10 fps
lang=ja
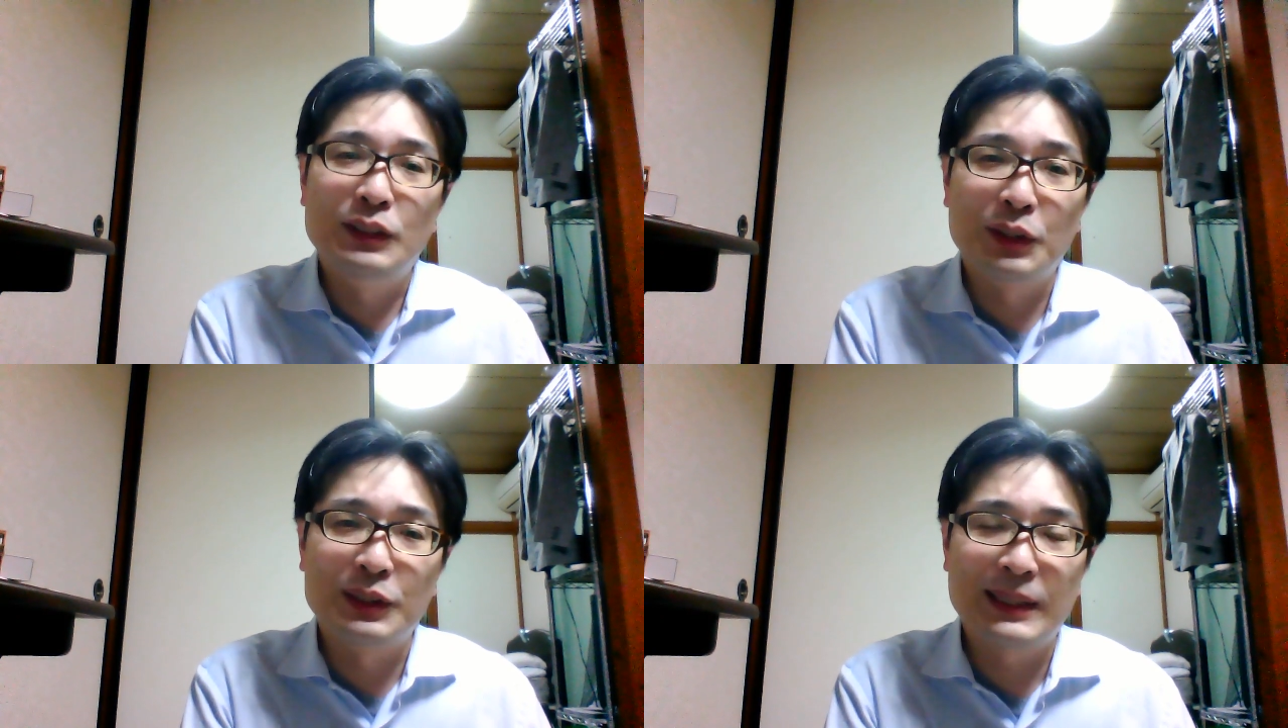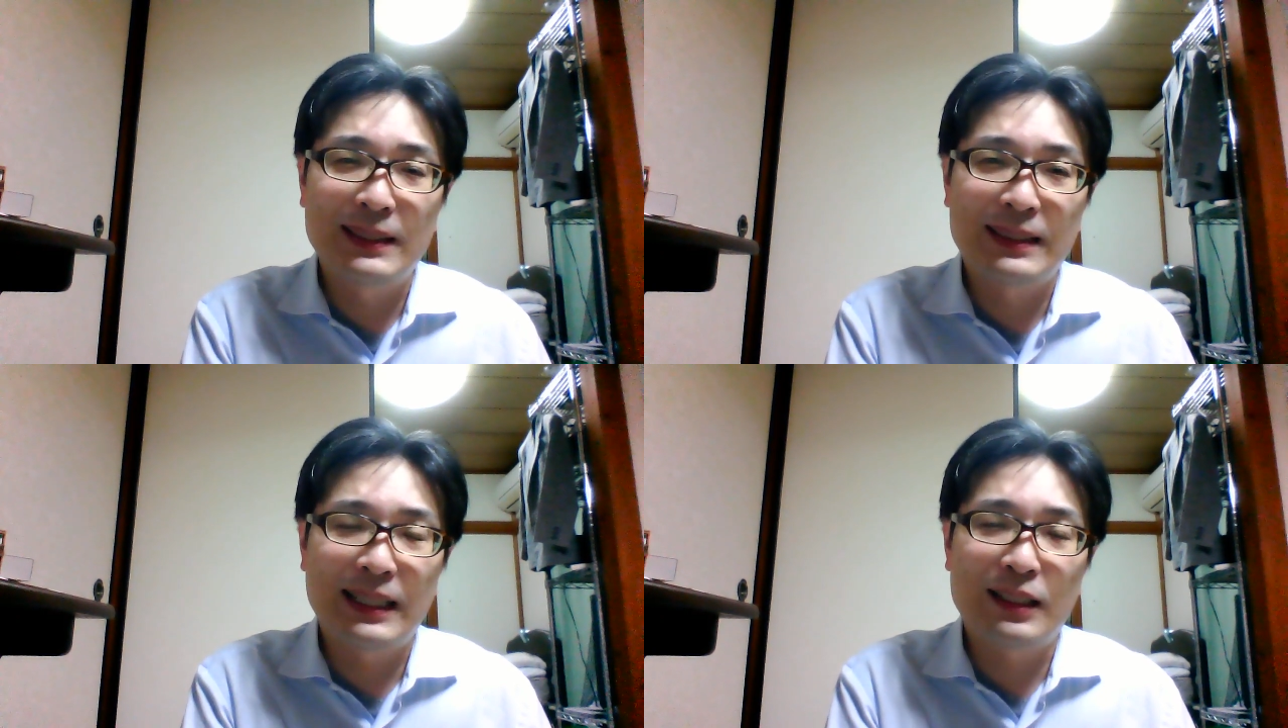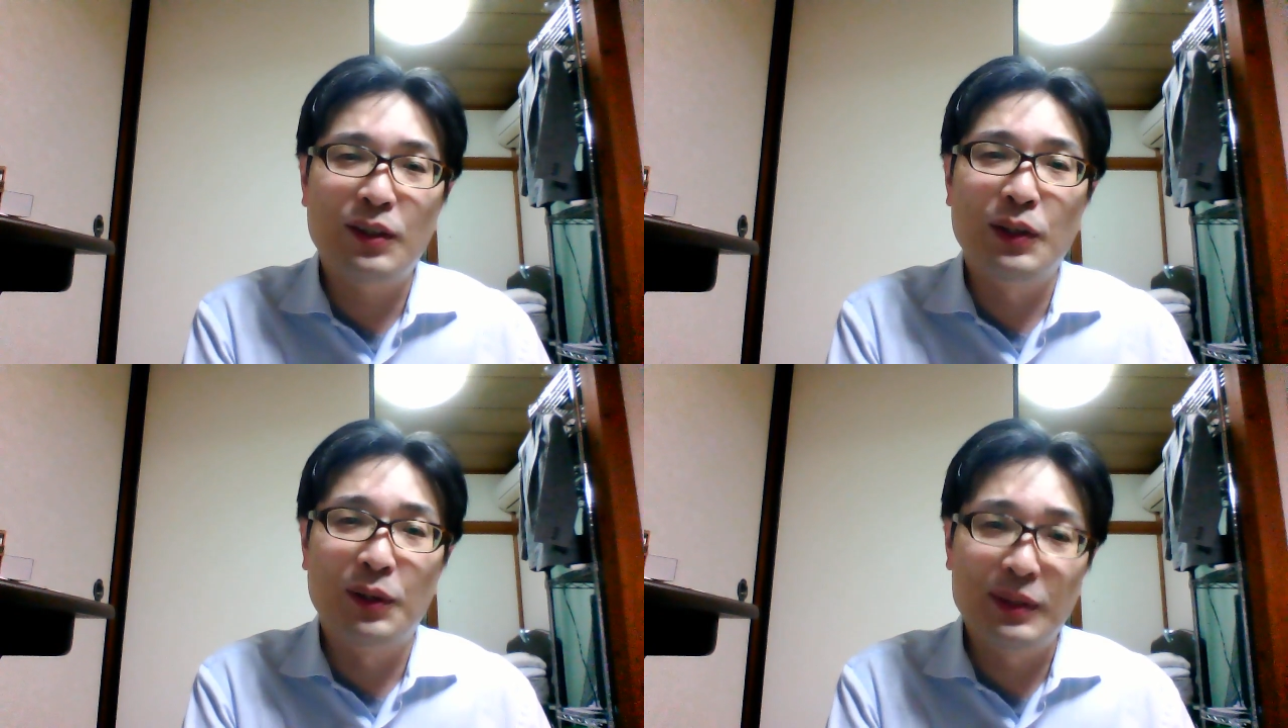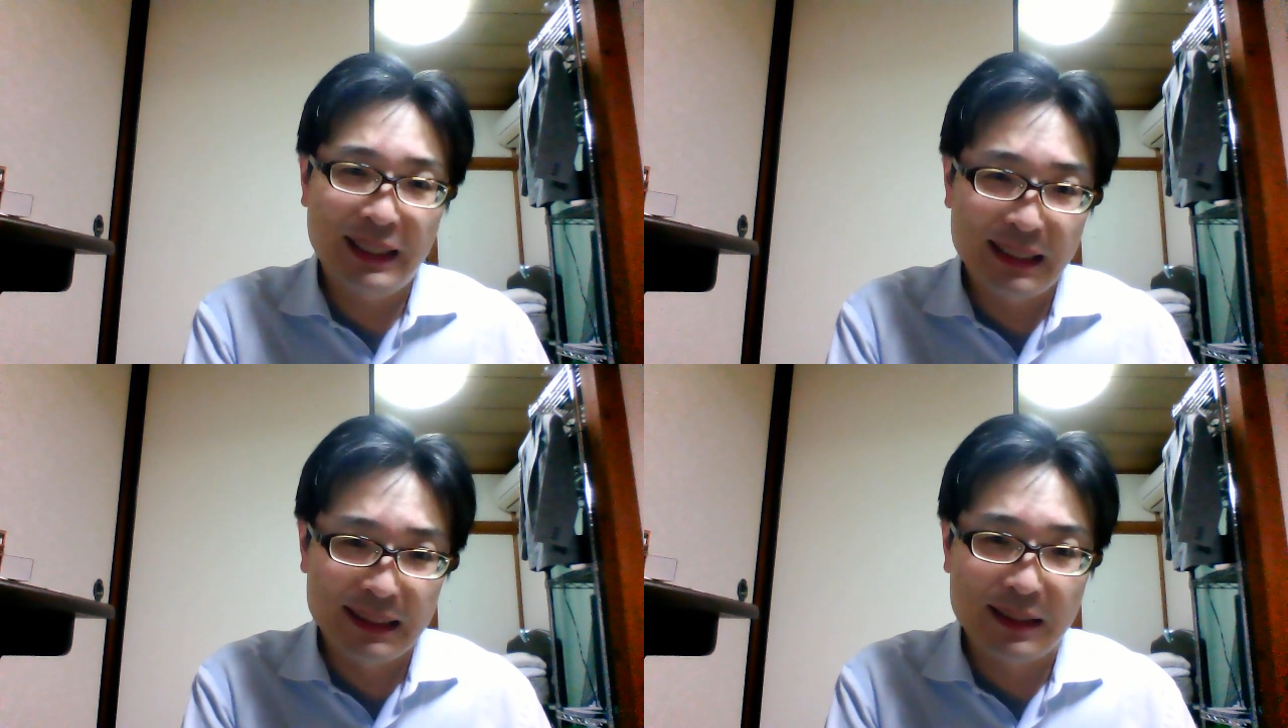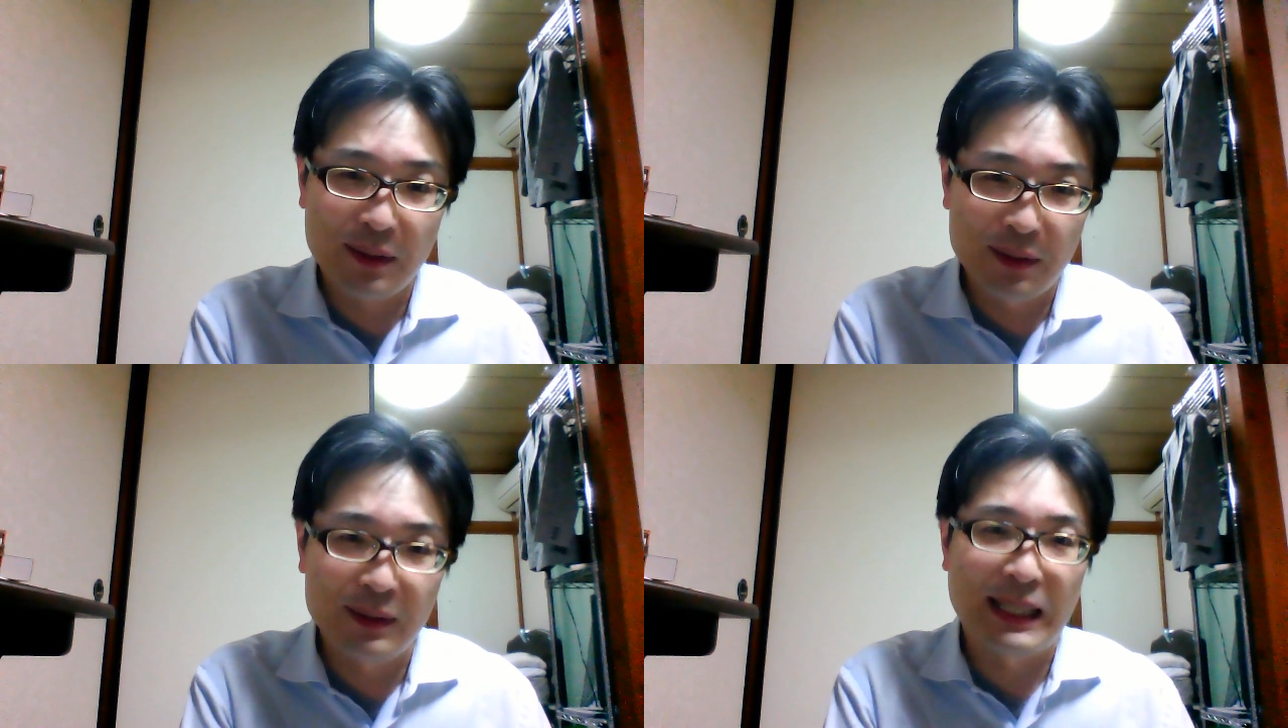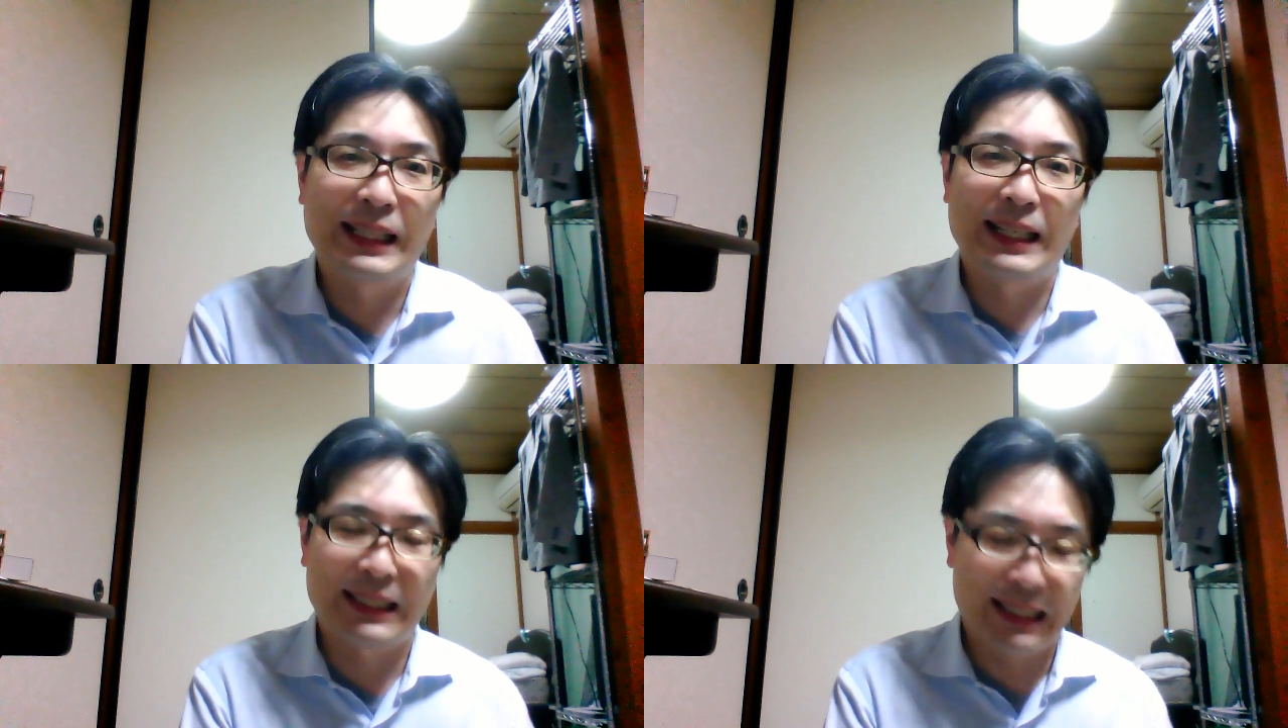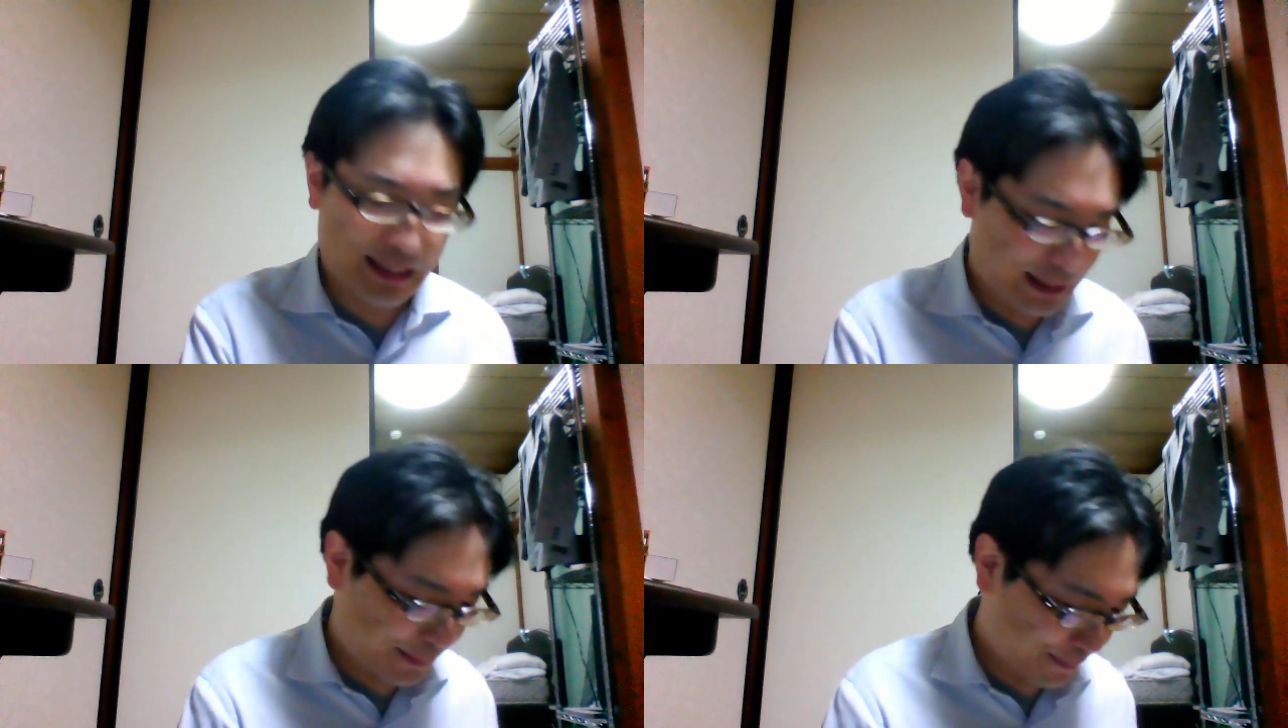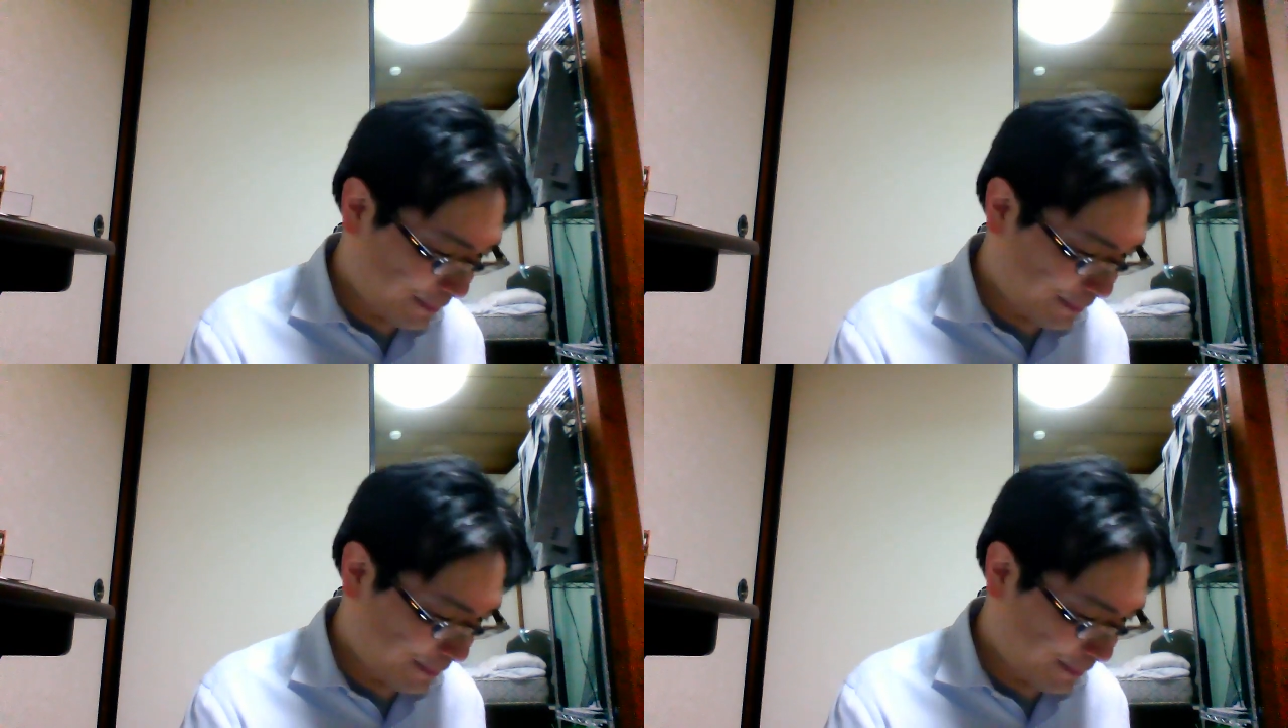直接請求容認説という考え方です。